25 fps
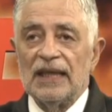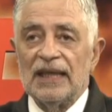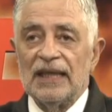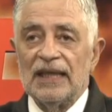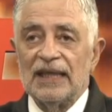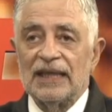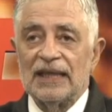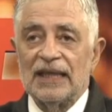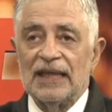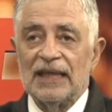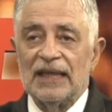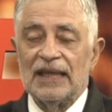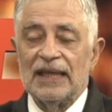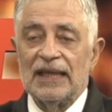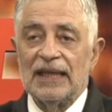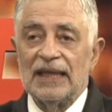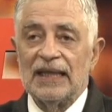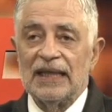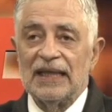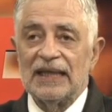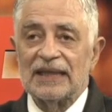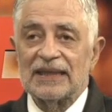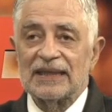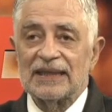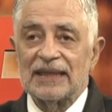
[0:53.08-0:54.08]
y
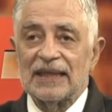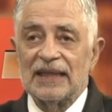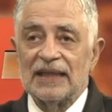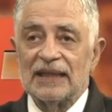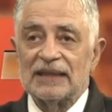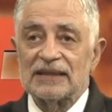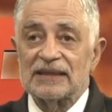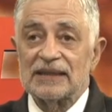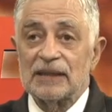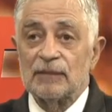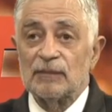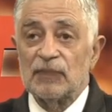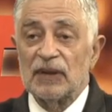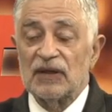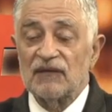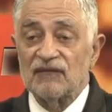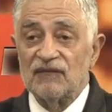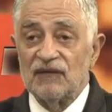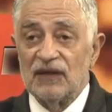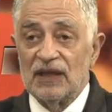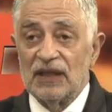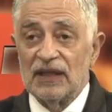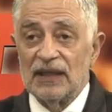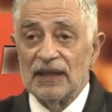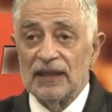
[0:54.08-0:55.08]
que este, se
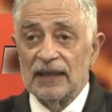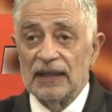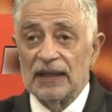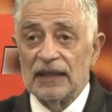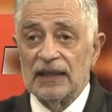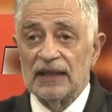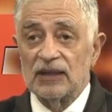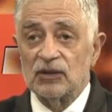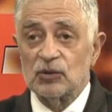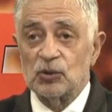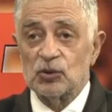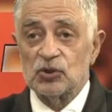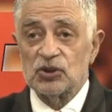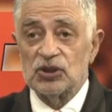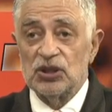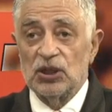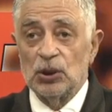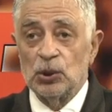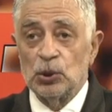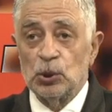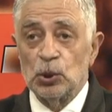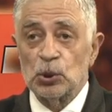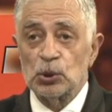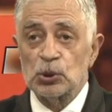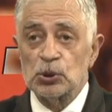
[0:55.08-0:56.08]
perfile en estos
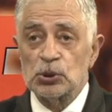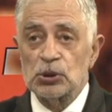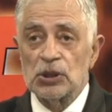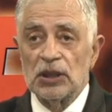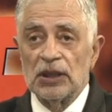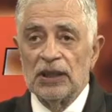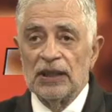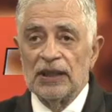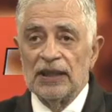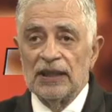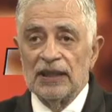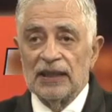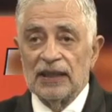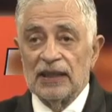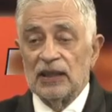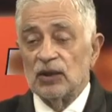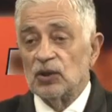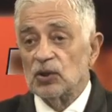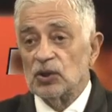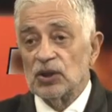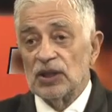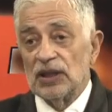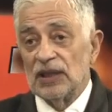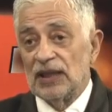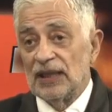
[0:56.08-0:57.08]
chicos que
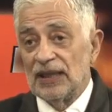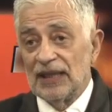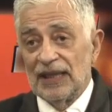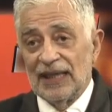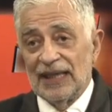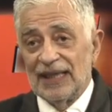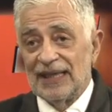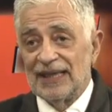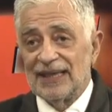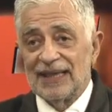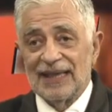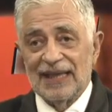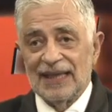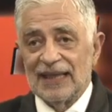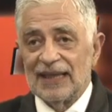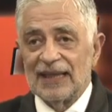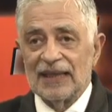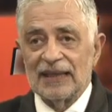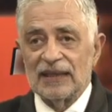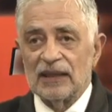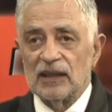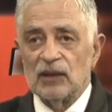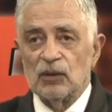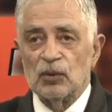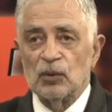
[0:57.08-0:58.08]
no tienen
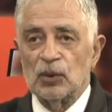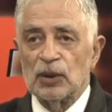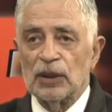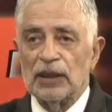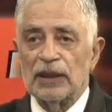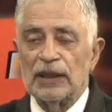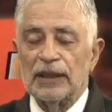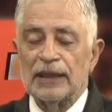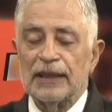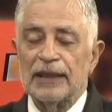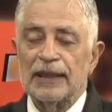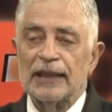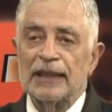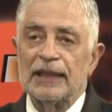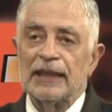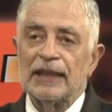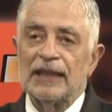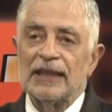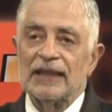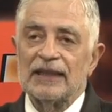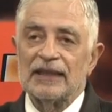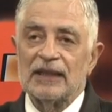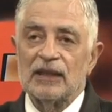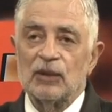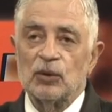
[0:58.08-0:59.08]
idea de lo que
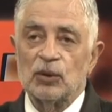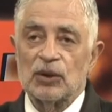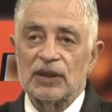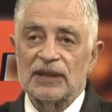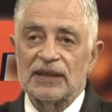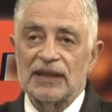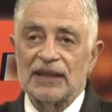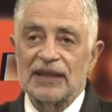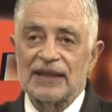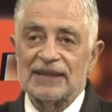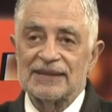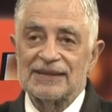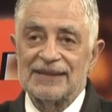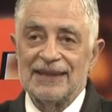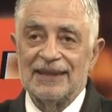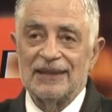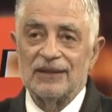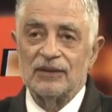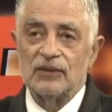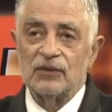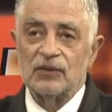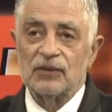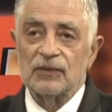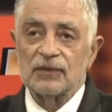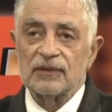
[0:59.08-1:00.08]
de lo que están
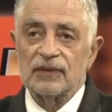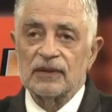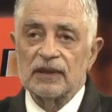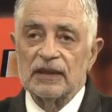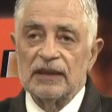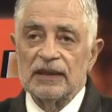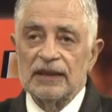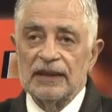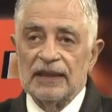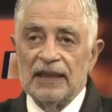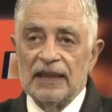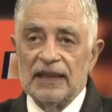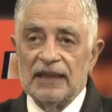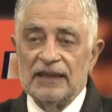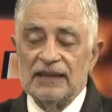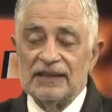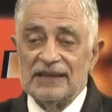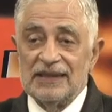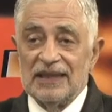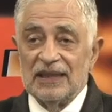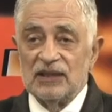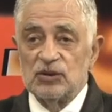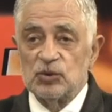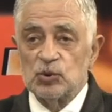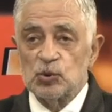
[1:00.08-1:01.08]
haciendo eh,
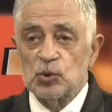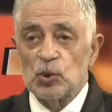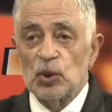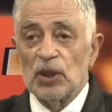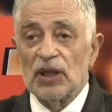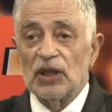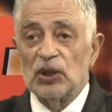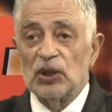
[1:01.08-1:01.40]
y en su